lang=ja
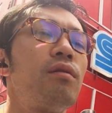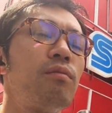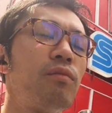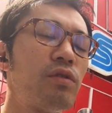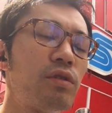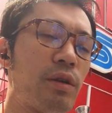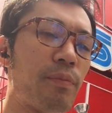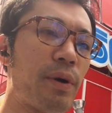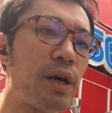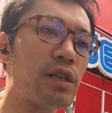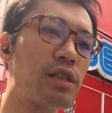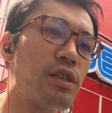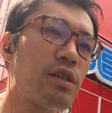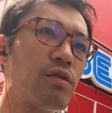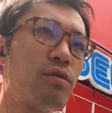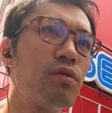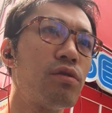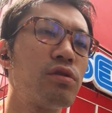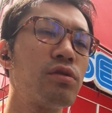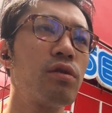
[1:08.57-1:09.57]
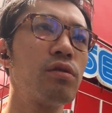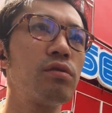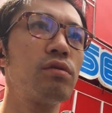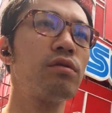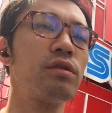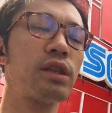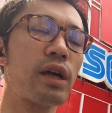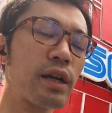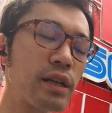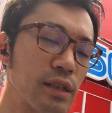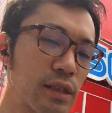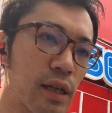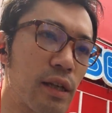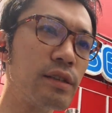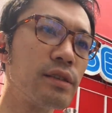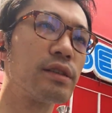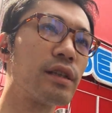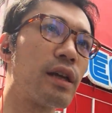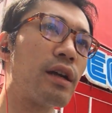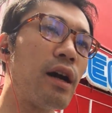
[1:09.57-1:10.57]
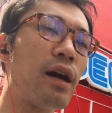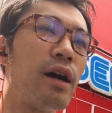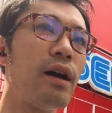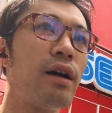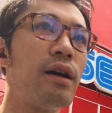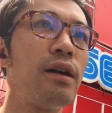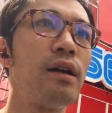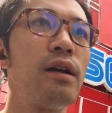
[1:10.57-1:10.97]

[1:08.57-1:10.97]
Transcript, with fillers: もうねパチンコスロット大賛成派